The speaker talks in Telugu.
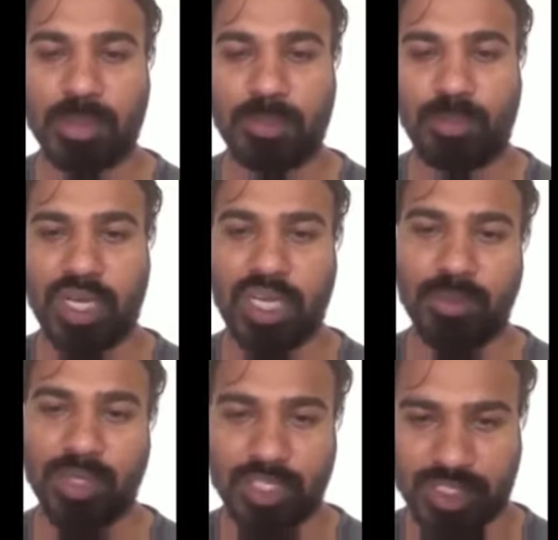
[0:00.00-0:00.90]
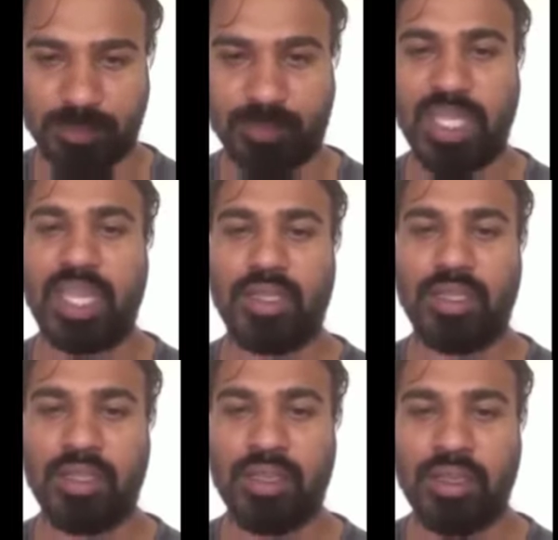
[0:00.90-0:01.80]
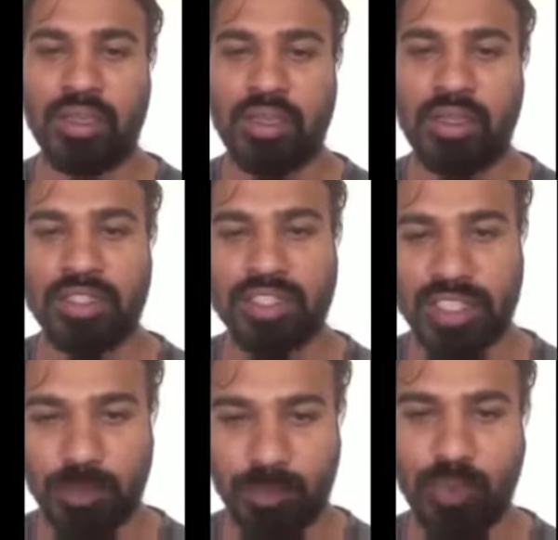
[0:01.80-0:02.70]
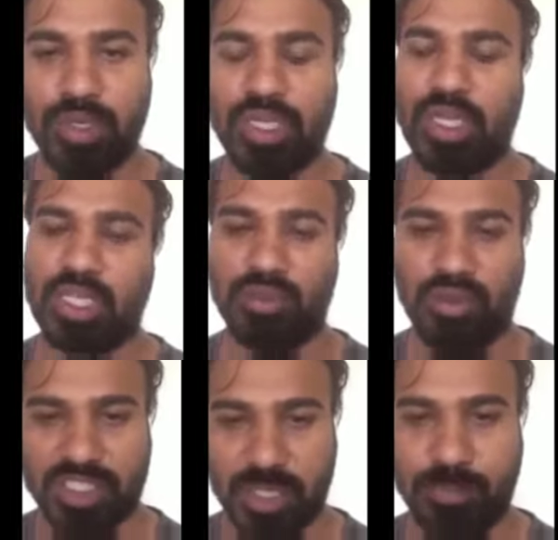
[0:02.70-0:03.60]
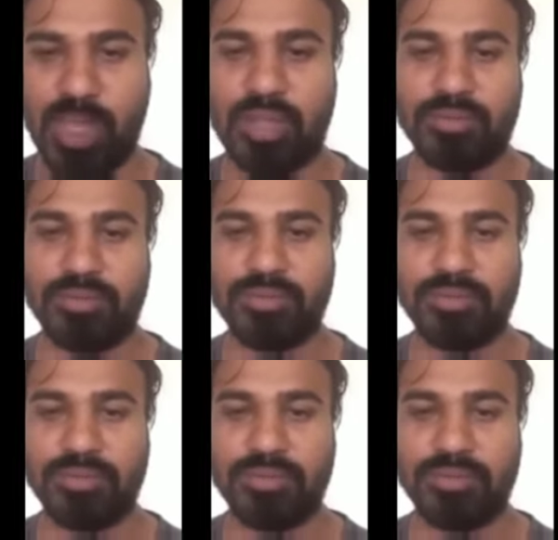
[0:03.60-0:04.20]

తిప్పునని మీరు చెప్తే చెప్పు గతంలో చెప్పారు